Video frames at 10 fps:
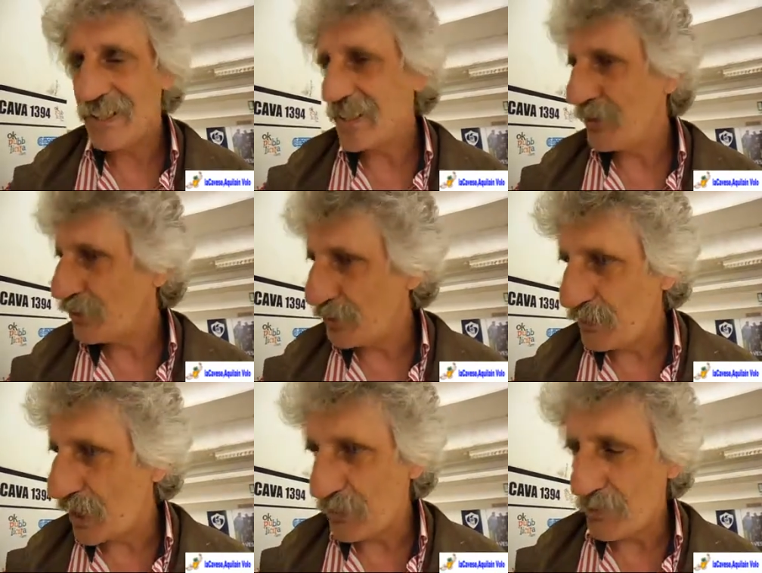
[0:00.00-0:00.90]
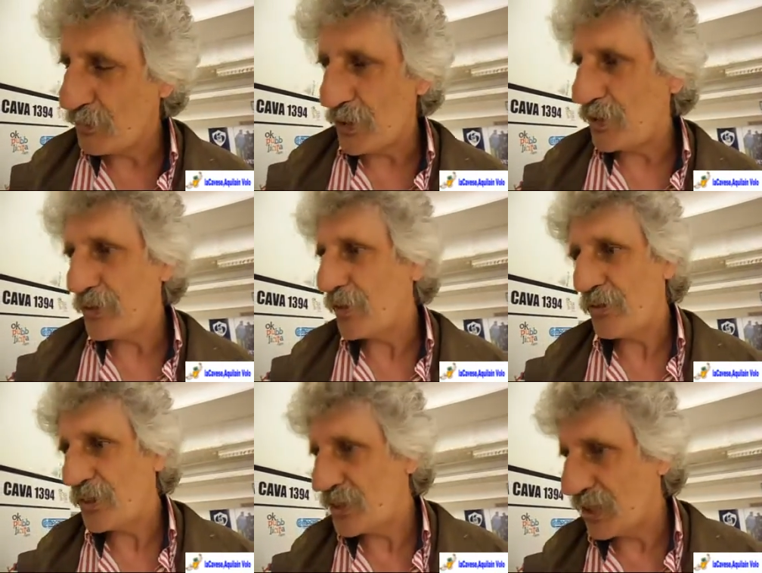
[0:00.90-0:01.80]
se non subiamo prima o poi il noi lo
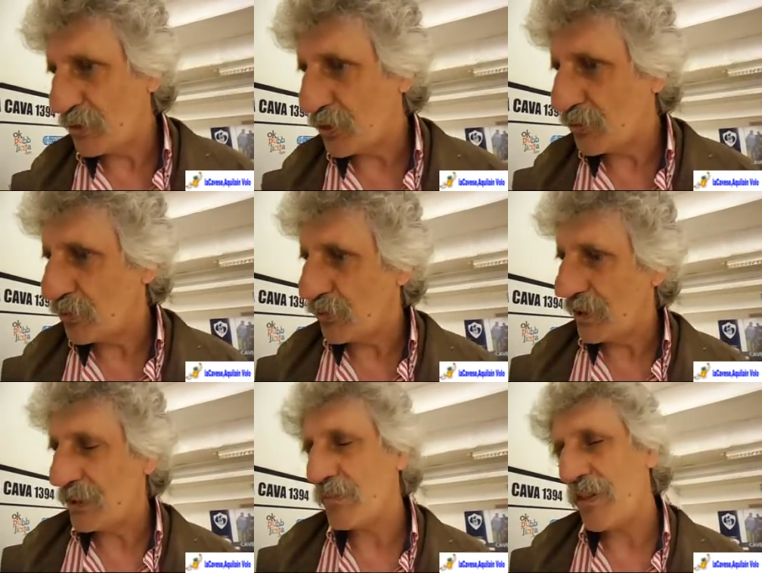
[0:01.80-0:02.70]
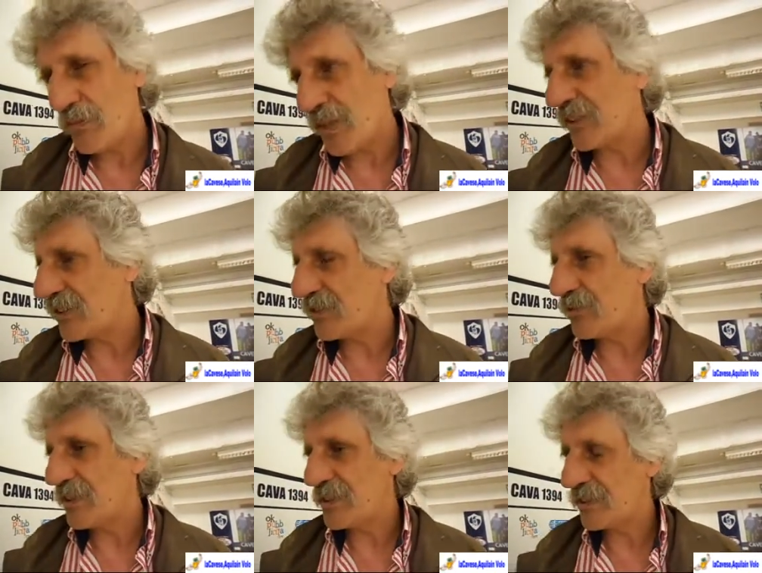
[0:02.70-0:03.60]
facciamo comunque dobbiamo battere su
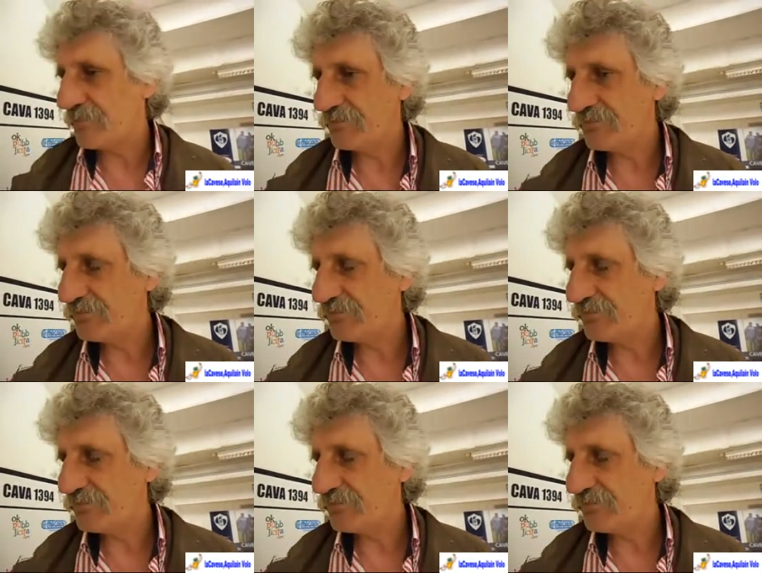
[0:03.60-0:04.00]
questo invece